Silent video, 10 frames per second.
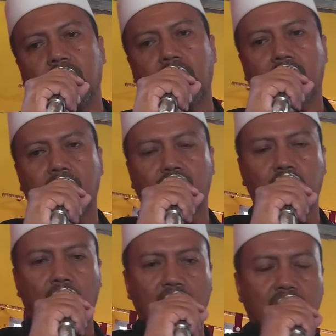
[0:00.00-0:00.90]
karena
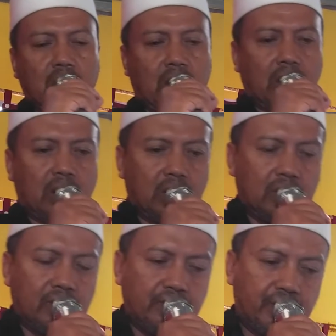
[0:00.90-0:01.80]
puasa
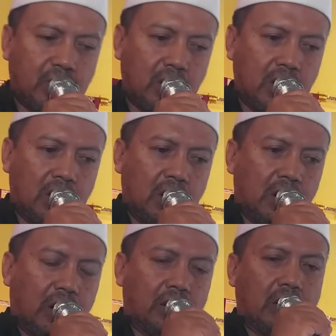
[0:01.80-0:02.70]

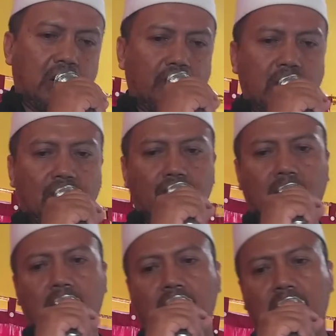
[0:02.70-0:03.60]
adalah
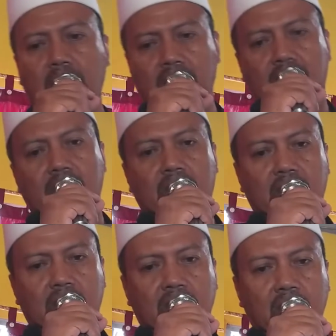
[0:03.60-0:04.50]
melemahkan
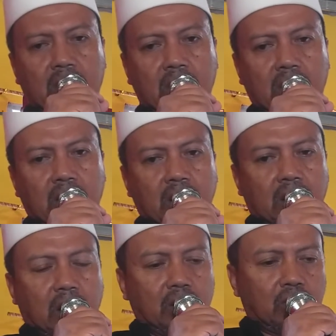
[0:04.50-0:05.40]

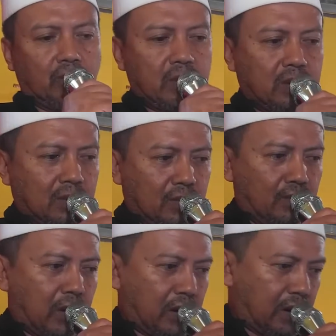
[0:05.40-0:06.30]
atau bisa
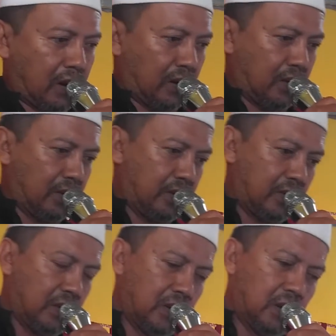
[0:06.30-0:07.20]
membakar
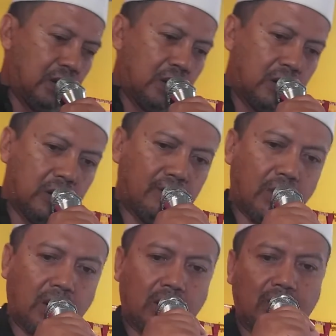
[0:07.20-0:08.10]

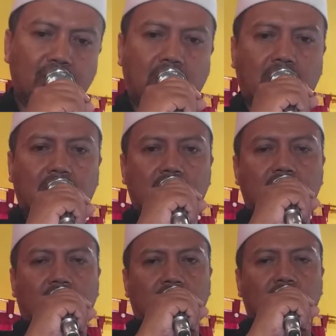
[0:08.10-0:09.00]
lemak-lemak
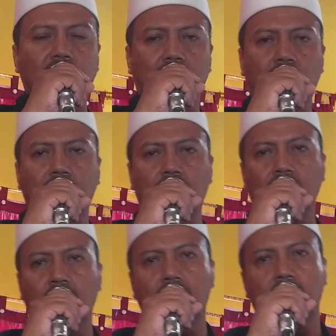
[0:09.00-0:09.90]
yang jenuh
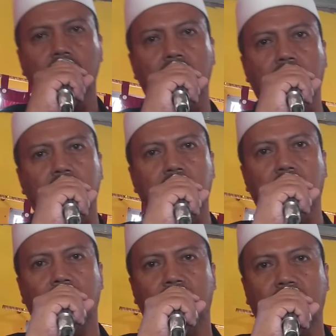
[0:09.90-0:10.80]
yang
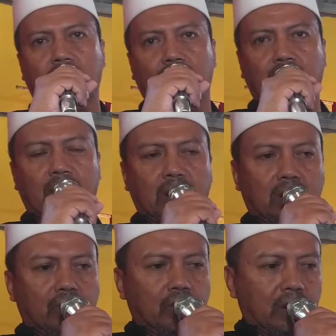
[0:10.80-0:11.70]
tidak
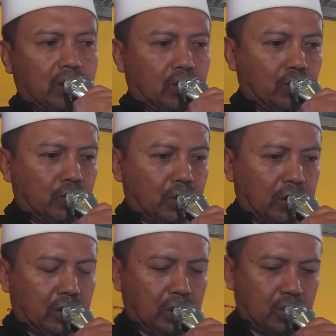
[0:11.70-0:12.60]
bermanfaat bagi tubuh
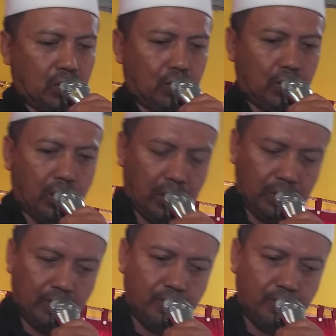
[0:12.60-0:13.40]
kita semua